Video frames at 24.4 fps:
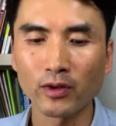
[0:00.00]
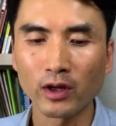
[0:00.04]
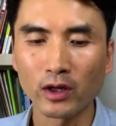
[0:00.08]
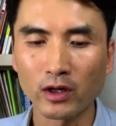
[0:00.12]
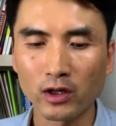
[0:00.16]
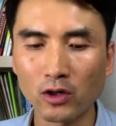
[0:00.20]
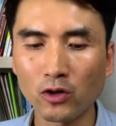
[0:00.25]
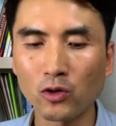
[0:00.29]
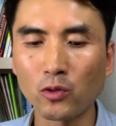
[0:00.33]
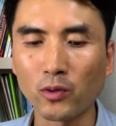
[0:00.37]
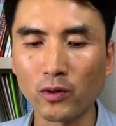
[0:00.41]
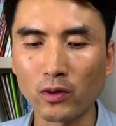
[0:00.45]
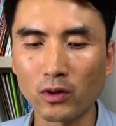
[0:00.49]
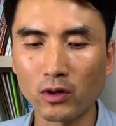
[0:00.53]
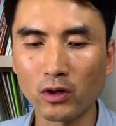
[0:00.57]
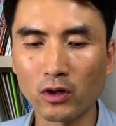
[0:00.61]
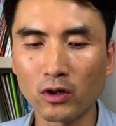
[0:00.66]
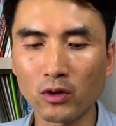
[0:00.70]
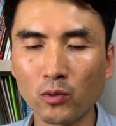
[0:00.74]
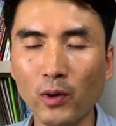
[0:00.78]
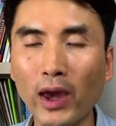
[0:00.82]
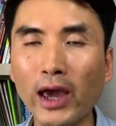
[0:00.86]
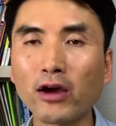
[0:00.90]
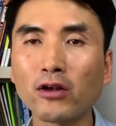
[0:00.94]
그,
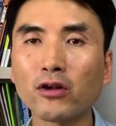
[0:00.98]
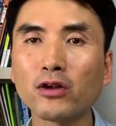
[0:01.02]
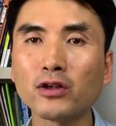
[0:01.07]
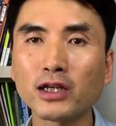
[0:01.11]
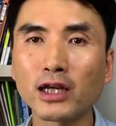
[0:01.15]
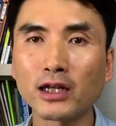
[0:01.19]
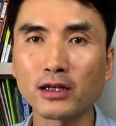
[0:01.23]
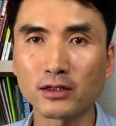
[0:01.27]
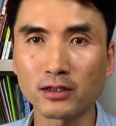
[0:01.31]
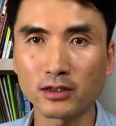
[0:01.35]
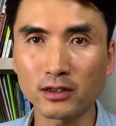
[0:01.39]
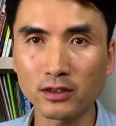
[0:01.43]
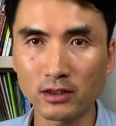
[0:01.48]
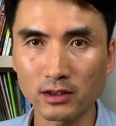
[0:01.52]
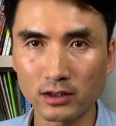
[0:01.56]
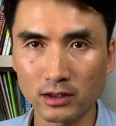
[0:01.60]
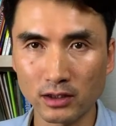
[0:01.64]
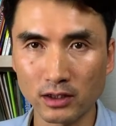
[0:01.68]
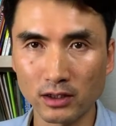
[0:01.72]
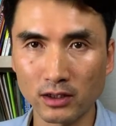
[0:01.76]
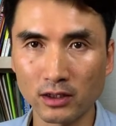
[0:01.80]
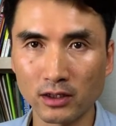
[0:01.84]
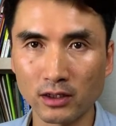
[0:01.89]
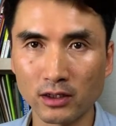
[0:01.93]
어, 왜 그러냐는,
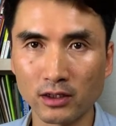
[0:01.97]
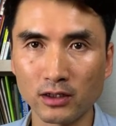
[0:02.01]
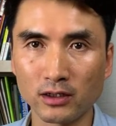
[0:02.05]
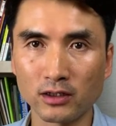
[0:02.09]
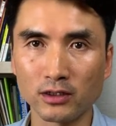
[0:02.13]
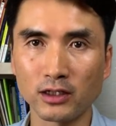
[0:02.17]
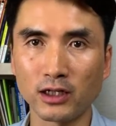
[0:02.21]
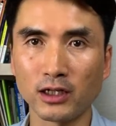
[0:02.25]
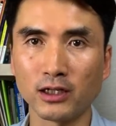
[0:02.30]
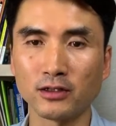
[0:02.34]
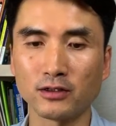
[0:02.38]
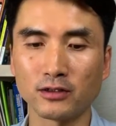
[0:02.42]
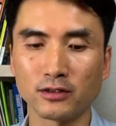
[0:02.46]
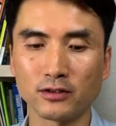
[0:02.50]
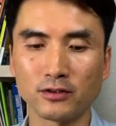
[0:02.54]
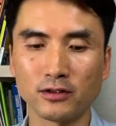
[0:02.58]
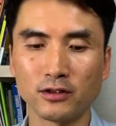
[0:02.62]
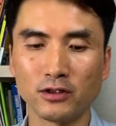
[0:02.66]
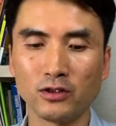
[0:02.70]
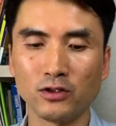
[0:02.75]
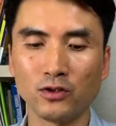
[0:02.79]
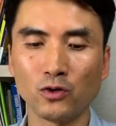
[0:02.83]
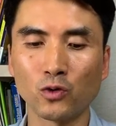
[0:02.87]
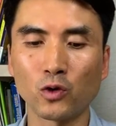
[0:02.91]
어, 이게,
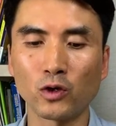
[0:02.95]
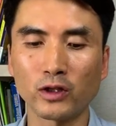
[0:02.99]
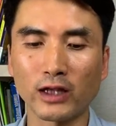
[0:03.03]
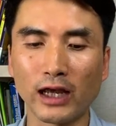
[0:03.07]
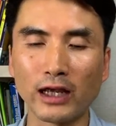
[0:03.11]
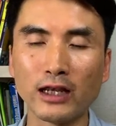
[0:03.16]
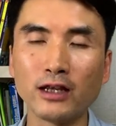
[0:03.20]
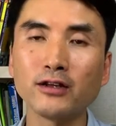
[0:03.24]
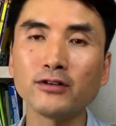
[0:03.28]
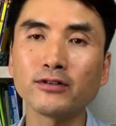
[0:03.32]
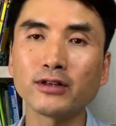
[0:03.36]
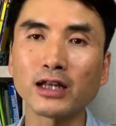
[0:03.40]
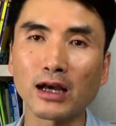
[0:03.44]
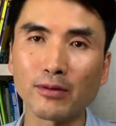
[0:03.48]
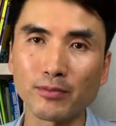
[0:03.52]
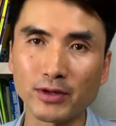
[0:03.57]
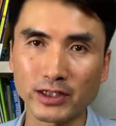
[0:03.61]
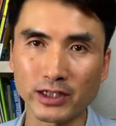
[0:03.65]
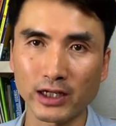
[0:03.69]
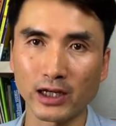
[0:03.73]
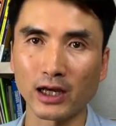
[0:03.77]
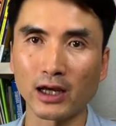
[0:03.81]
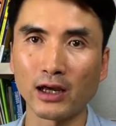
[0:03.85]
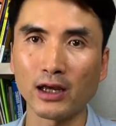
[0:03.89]
요걸 다 읽은 다음에
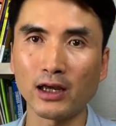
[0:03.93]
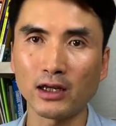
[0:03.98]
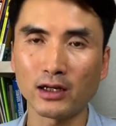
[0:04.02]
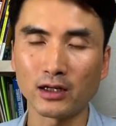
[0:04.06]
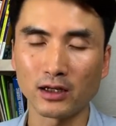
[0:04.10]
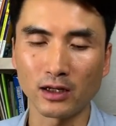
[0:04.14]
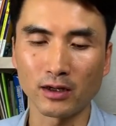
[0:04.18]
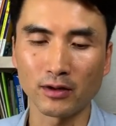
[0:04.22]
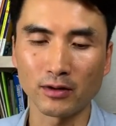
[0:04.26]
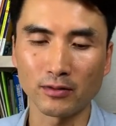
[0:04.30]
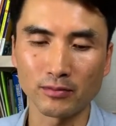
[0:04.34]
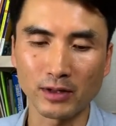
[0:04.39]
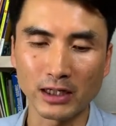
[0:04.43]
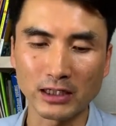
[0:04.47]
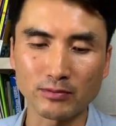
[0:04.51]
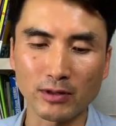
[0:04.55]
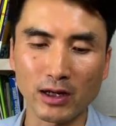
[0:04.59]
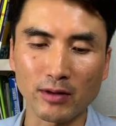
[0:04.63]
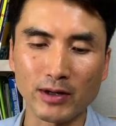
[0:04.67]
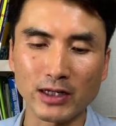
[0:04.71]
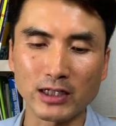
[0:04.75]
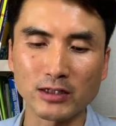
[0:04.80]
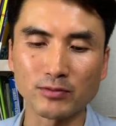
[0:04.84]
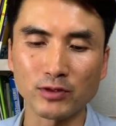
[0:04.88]
제가 어,
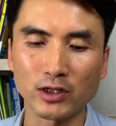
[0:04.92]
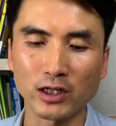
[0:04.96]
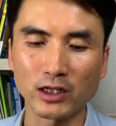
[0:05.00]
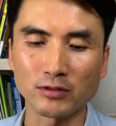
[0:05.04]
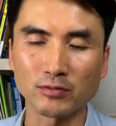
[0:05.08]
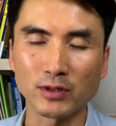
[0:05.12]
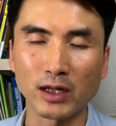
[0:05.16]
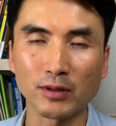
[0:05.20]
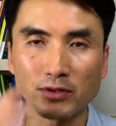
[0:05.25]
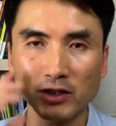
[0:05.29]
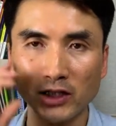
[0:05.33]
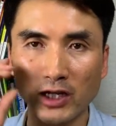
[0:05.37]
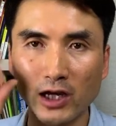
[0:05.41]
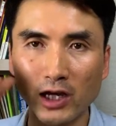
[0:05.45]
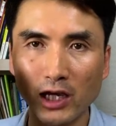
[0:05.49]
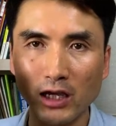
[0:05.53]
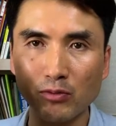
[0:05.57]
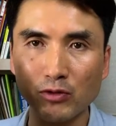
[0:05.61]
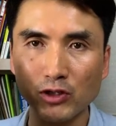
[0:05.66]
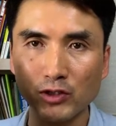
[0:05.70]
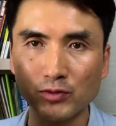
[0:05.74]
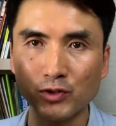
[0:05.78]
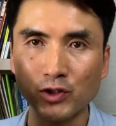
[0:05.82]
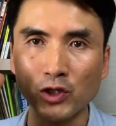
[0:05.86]
마지막에 말씀드리겠습니다. 한번
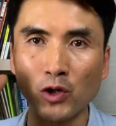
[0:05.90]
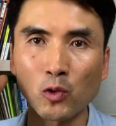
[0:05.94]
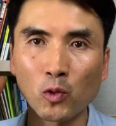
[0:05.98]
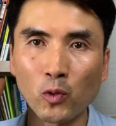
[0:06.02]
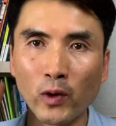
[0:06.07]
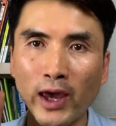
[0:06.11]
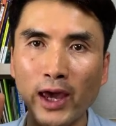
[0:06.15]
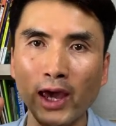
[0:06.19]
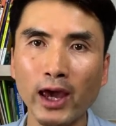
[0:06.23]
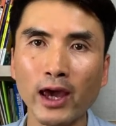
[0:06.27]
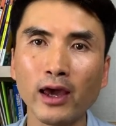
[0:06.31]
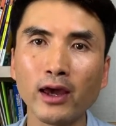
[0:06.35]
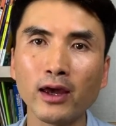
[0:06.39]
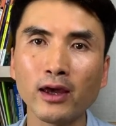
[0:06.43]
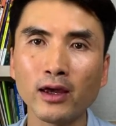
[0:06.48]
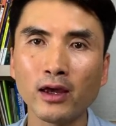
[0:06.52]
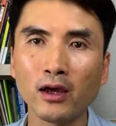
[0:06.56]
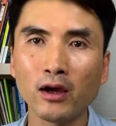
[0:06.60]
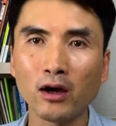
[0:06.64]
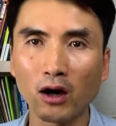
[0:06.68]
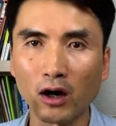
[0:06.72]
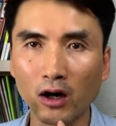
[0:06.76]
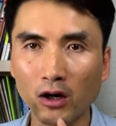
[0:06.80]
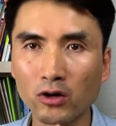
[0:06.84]
생각해 보십시오. 왜
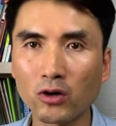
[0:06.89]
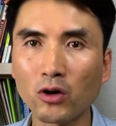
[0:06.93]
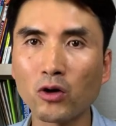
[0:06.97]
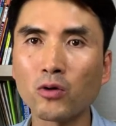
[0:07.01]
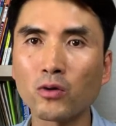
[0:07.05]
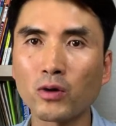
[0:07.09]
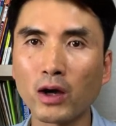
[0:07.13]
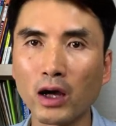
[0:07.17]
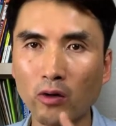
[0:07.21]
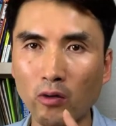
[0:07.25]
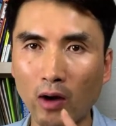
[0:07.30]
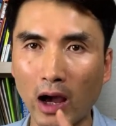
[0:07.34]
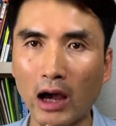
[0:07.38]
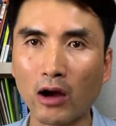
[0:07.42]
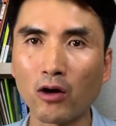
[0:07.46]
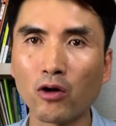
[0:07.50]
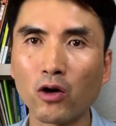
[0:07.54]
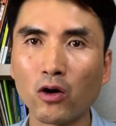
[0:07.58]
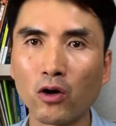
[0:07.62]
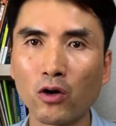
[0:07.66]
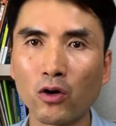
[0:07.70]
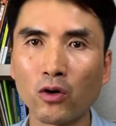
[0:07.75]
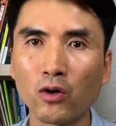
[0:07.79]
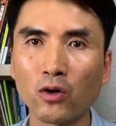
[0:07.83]
어거가
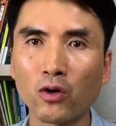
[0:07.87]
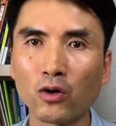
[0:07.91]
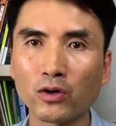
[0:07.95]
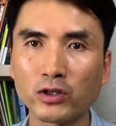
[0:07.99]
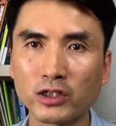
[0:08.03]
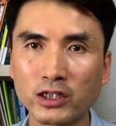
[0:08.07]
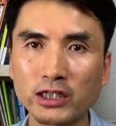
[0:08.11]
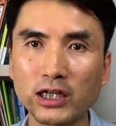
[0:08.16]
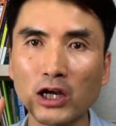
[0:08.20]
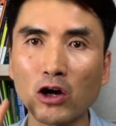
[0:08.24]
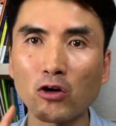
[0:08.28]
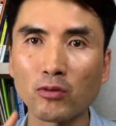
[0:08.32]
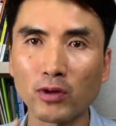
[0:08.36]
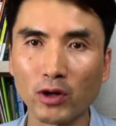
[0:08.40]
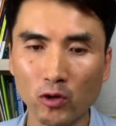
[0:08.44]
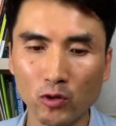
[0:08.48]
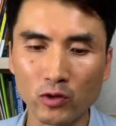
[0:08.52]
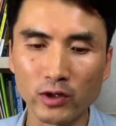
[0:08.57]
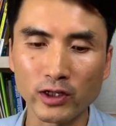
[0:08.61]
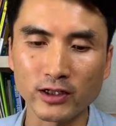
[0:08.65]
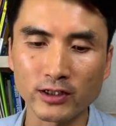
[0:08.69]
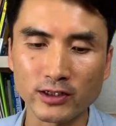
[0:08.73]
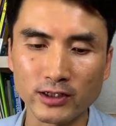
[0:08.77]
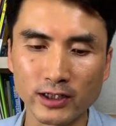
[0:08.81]
과거 시제하고만
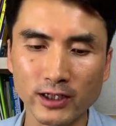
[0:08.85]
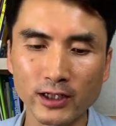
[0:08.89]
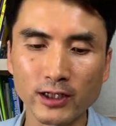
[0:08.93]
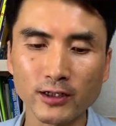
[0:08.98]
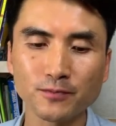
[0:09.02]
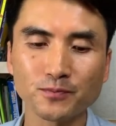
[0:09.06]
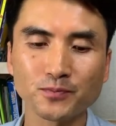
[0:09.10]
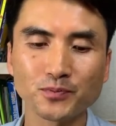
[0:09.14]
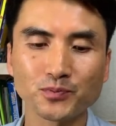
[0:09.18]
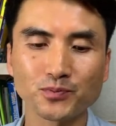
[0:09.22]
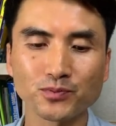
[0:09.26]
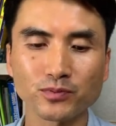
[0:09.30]
어울리는지.